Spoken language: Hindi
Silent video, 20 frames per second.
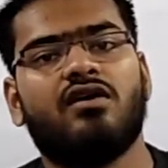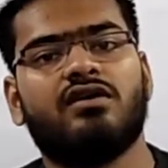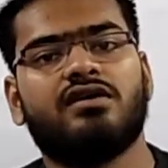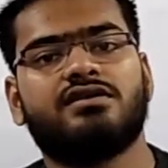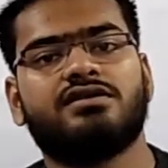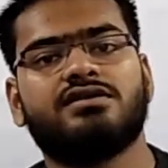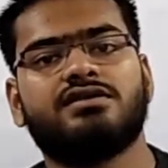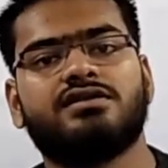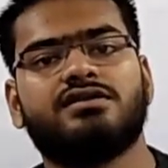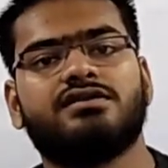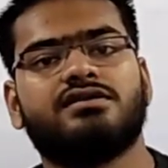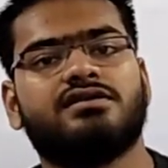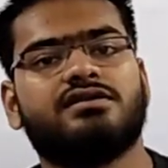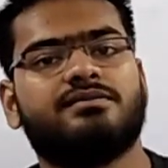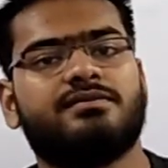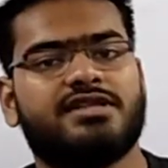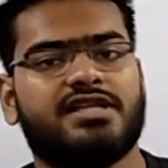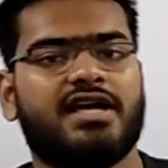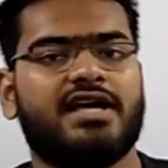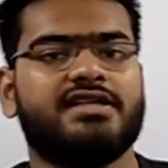और
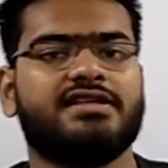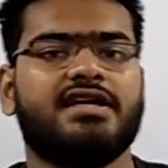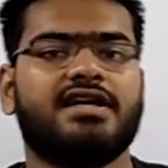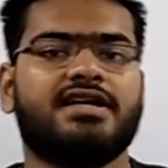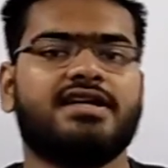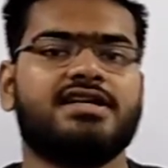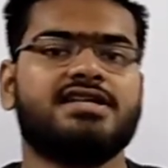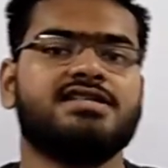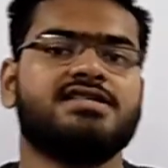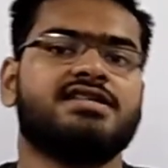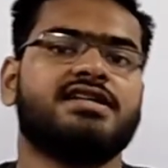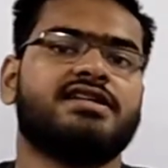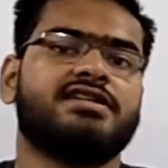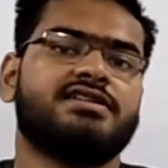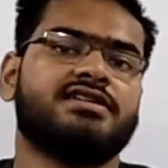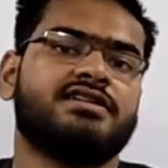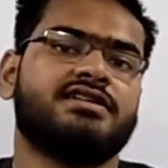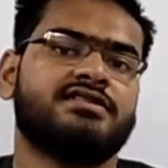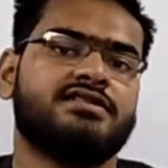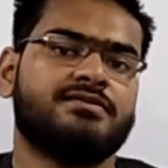बताया था किस
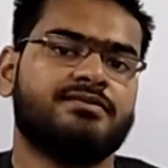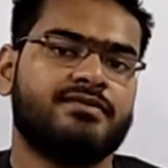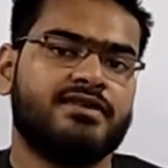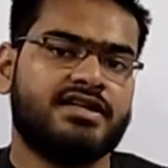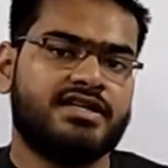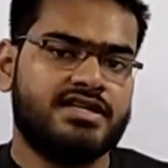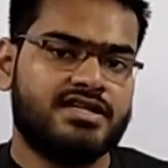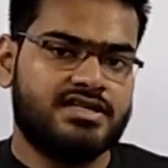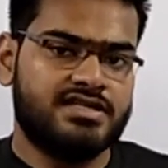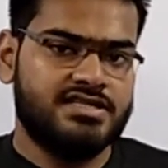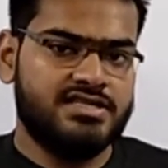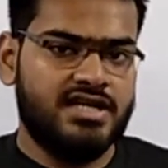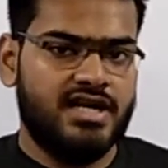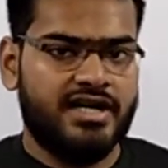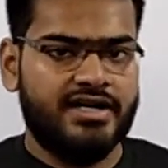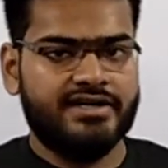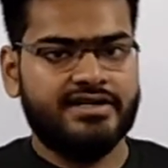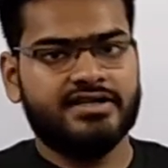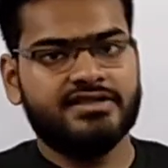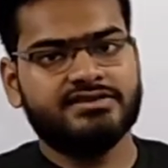सिटीजनशिप में किस
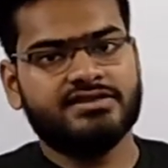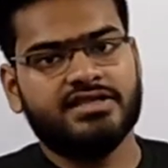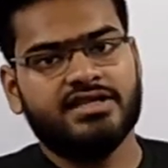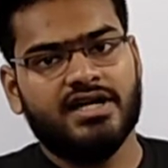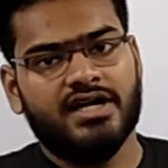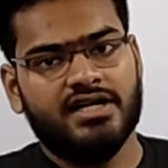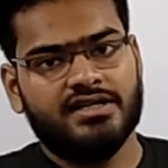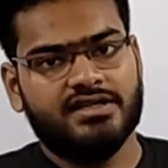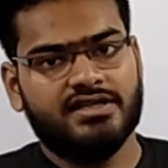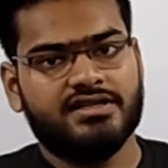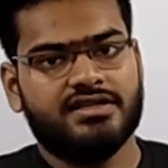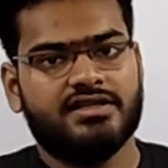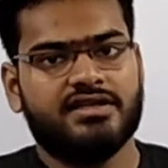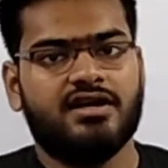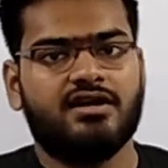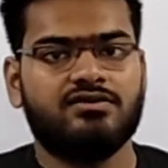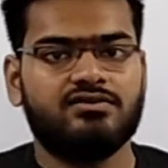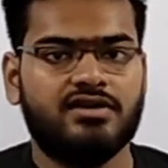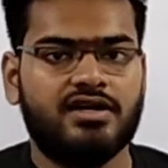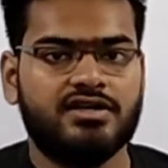आर्टिकल से कहाँ तक
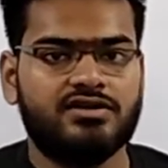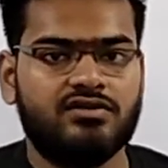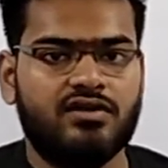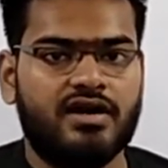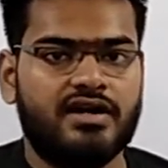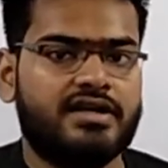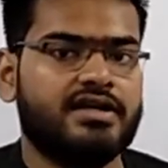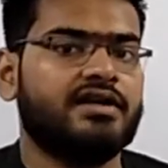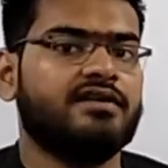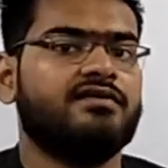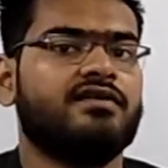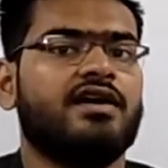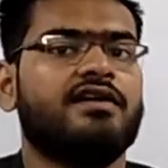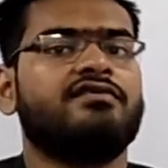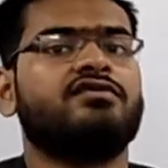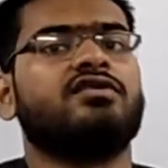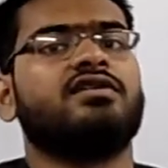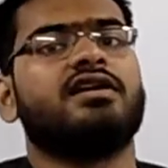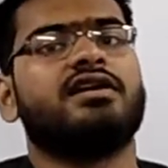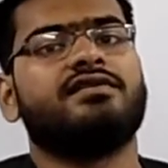दिया हुआ है तो आर्टिकल
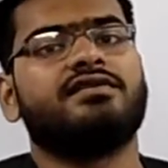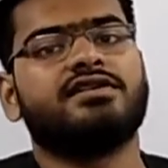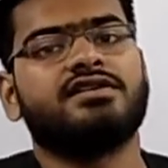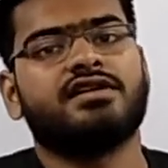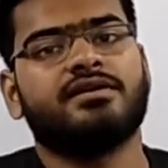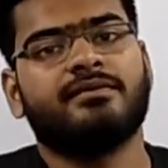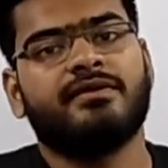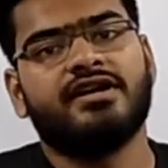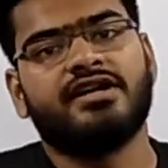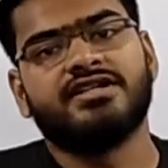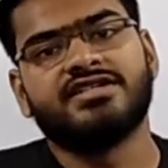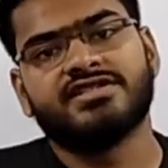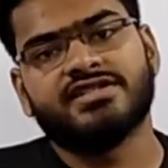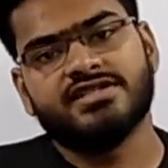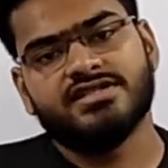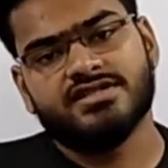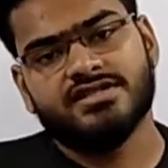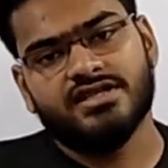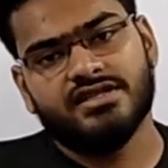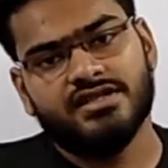फाइव टू इलेवन तक मैंने
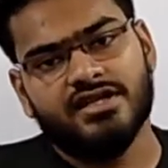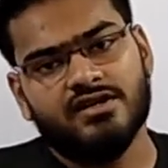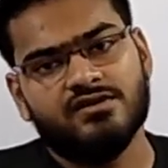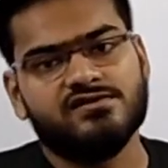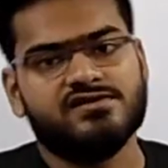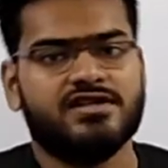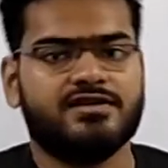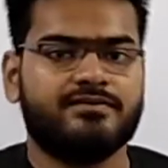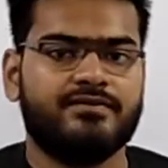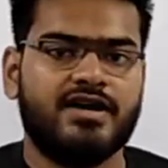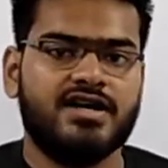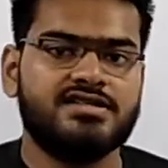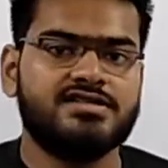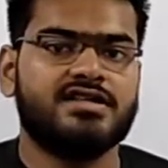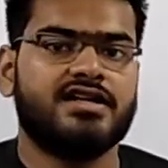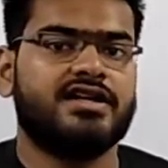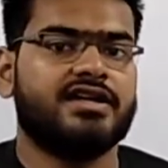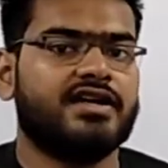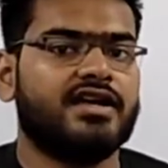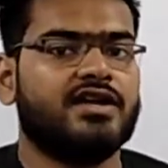डिस्कस किया था अनुच्छेद पाँच
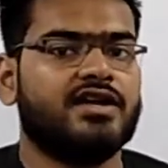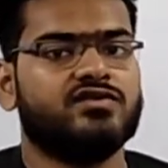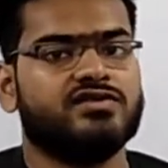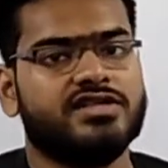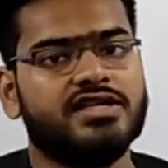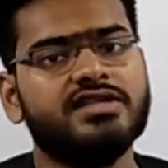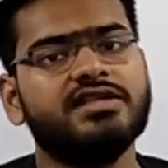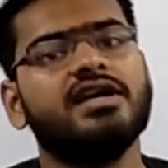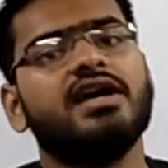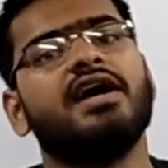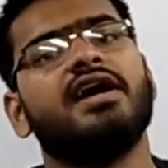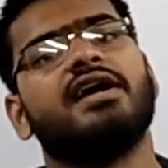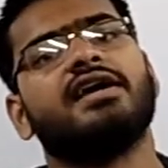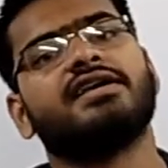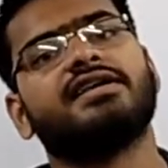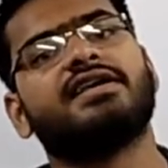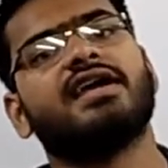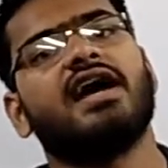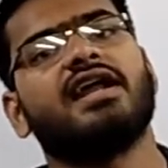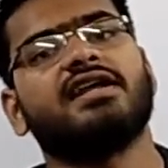से लेकर अनुच्छेद
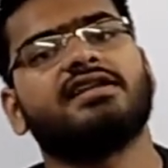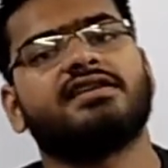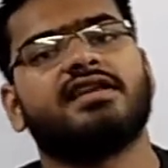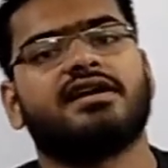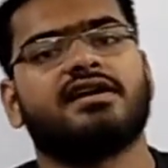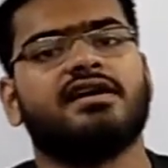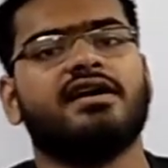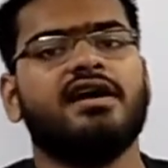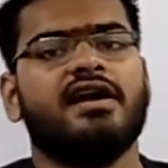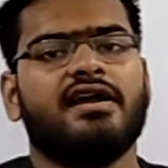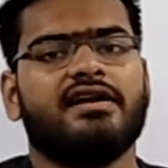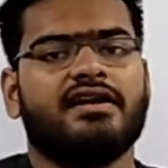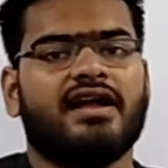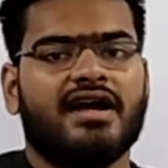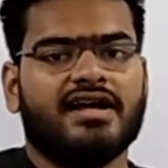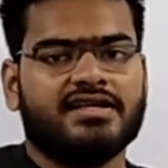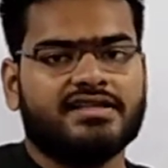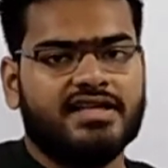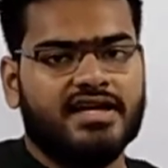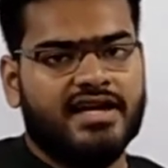ग्यारह तक
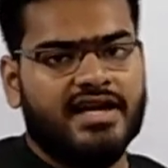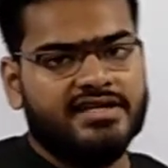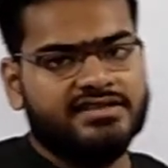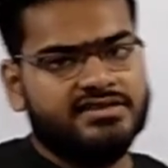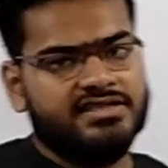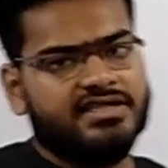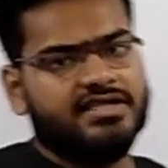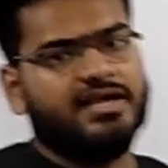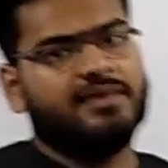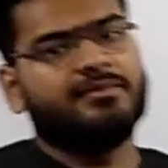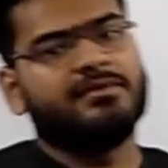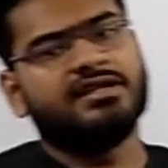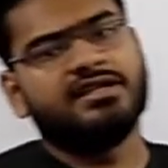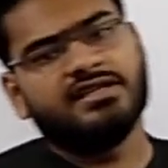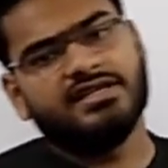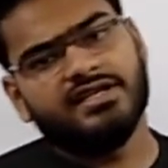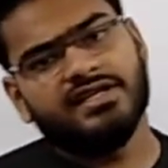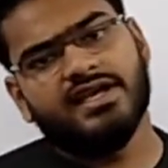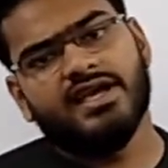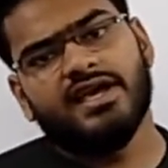नागरिकता कैसे क्या
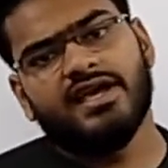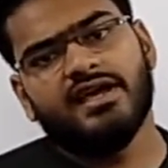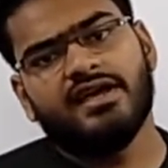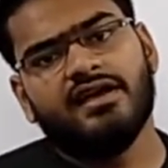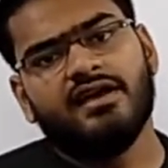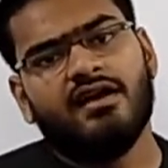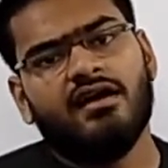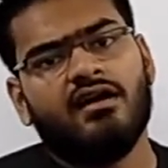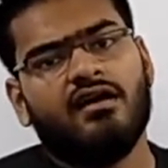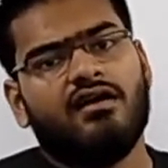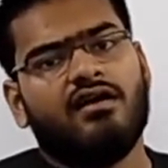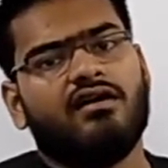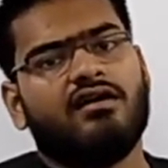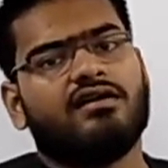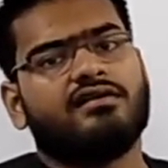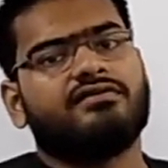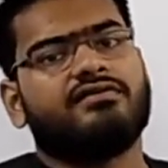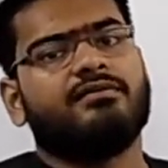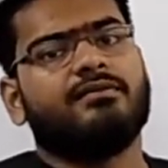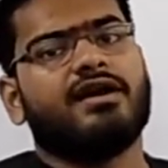मिलती है
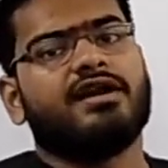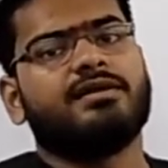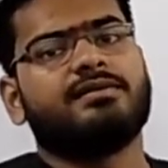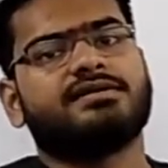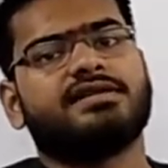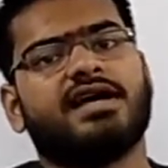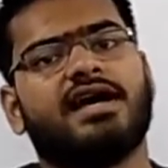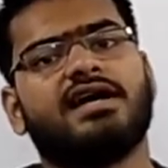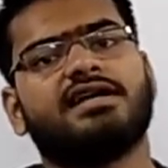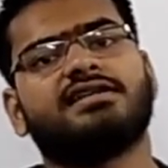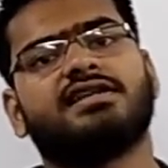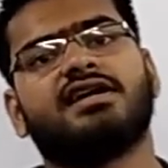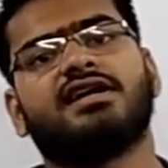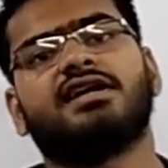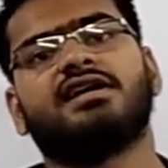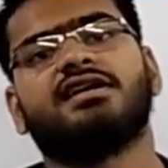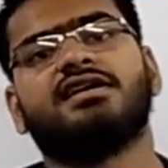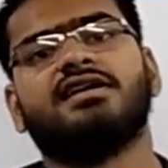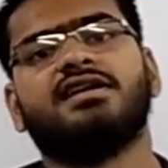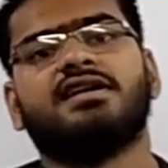और फिर मैंने बताया
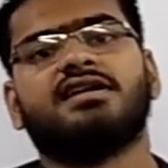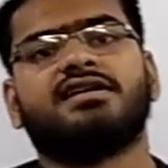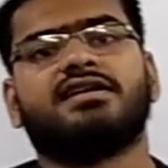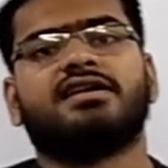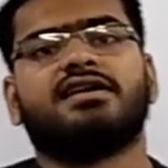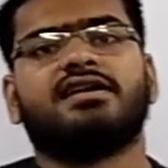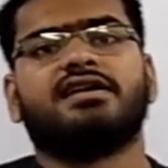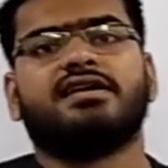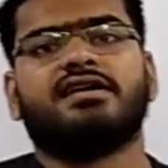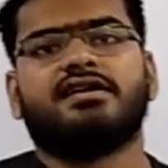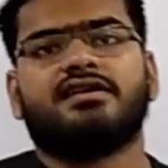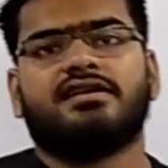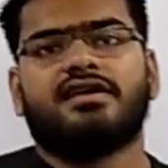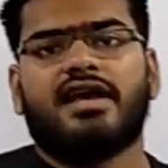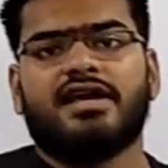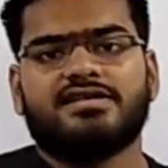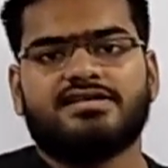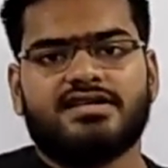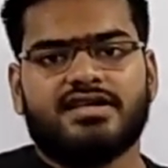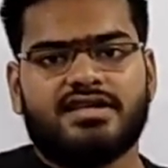था कि
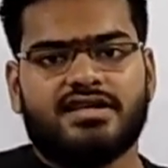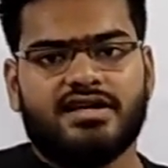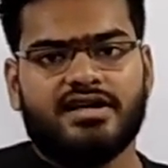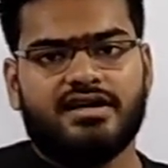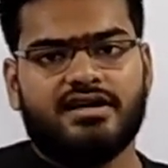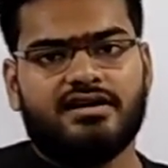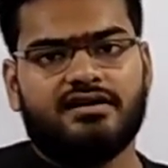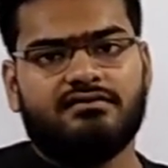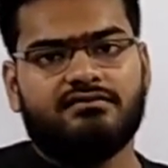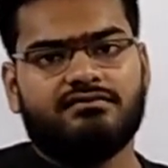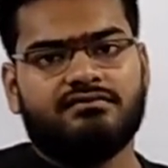कैसे क्या